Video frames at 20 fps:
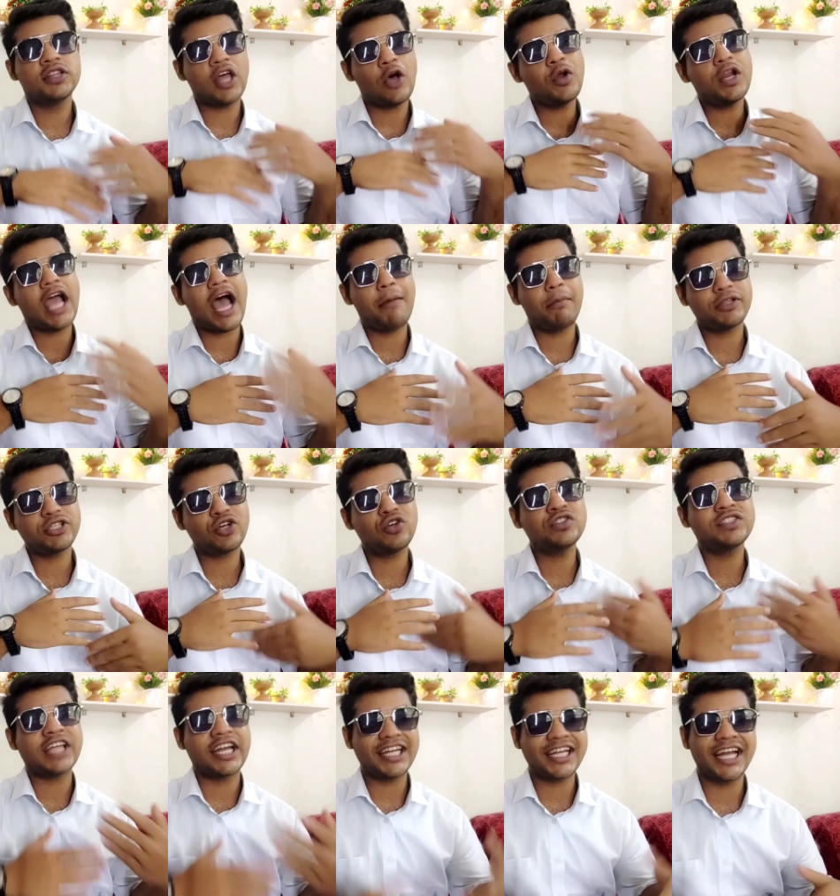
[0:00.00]
তাহলে আমরা
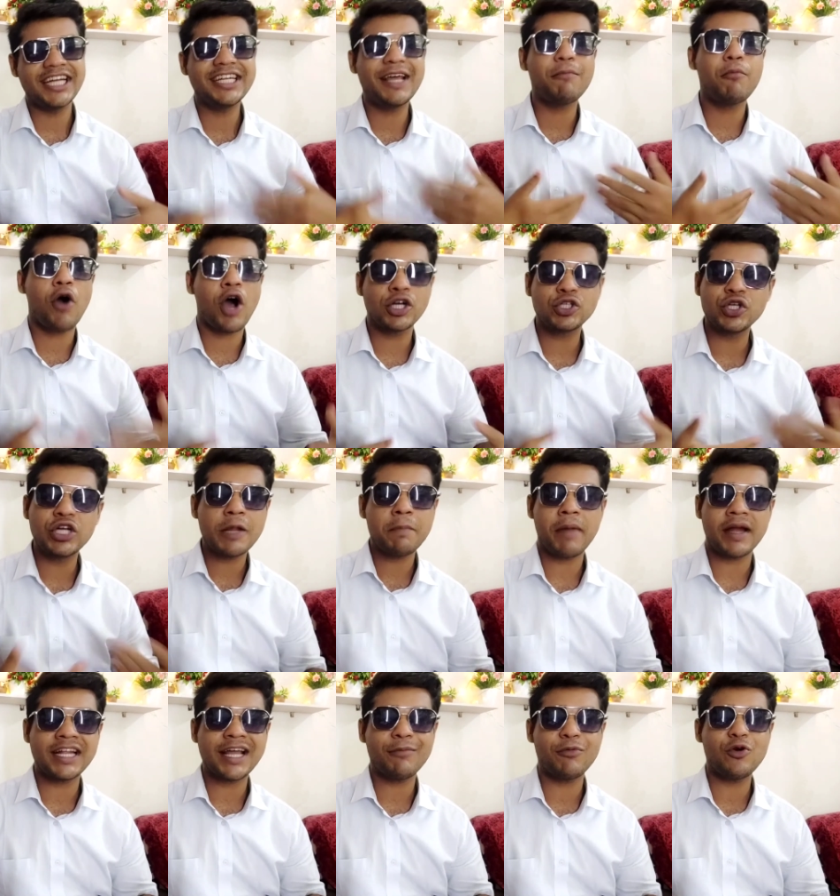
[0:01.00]
যখন স্যাটেলাইটটা মহাশূন্যে
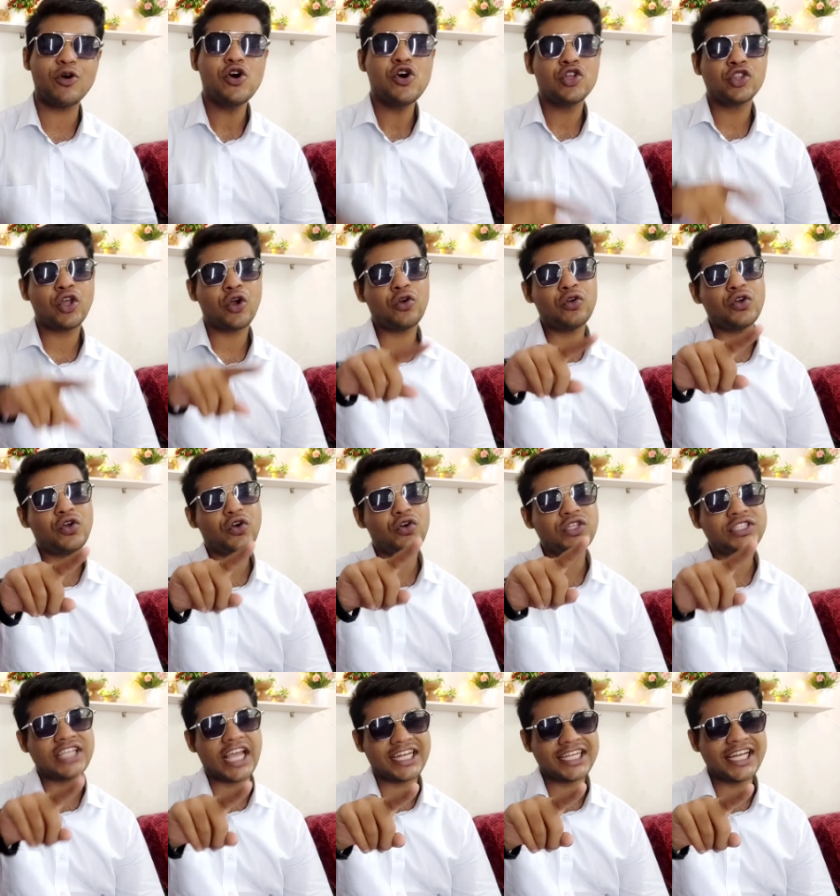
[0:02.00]
পাঠাবো তখন
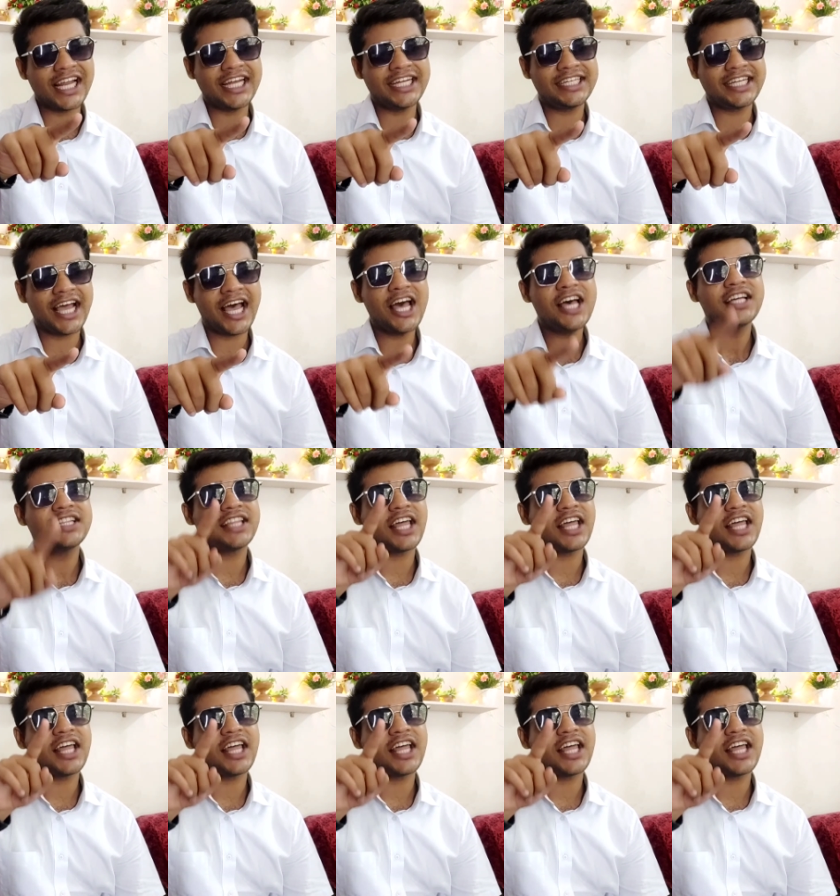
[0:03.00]
ওই স্যাটেলাইটটা